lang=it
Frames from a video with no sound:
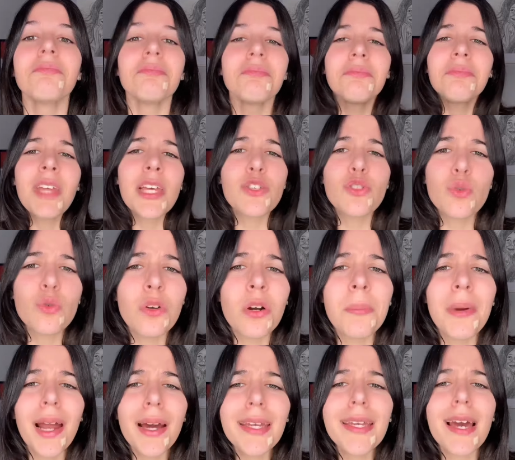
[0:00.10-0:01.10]
Nessuno
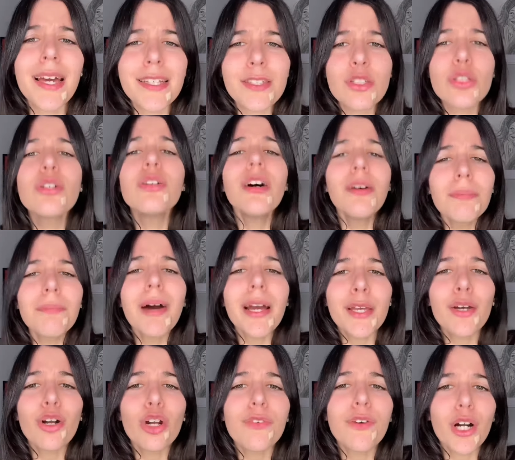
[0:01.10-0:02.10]
me l'ha chiesto, ma
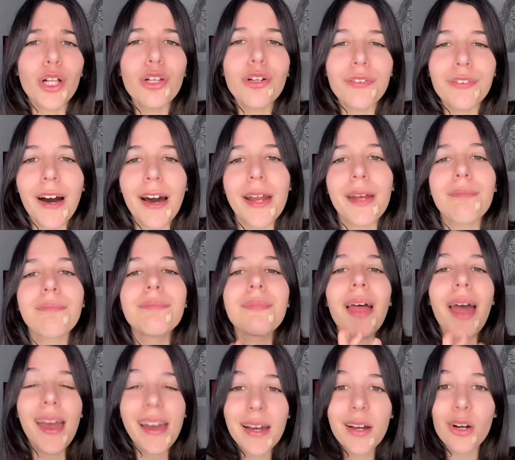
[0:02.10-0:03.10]
io lo voglio fare.
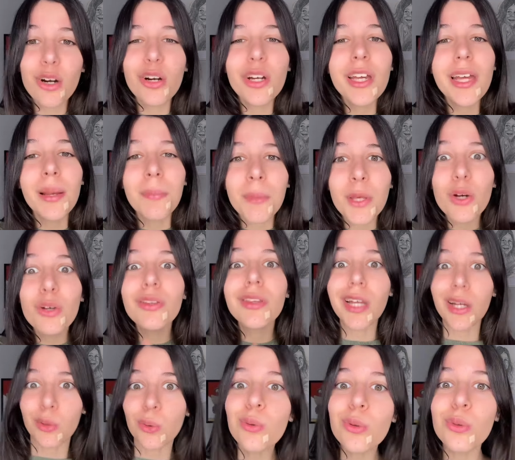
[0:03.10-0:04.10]
Ecco il mio
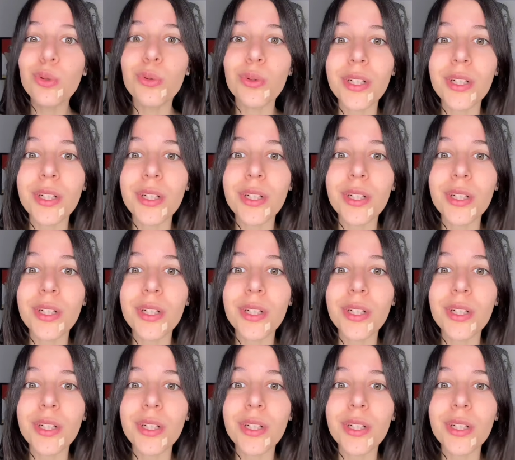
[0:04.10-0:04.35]
tattoo tour.